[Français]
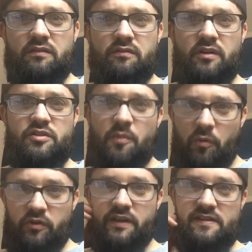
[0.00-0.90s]
Ouais, tu peux
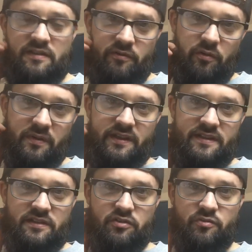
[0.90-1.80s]
prendre une casting, ouais, en bête
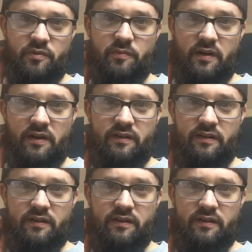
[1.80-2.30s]
casting, tu peux, Paul.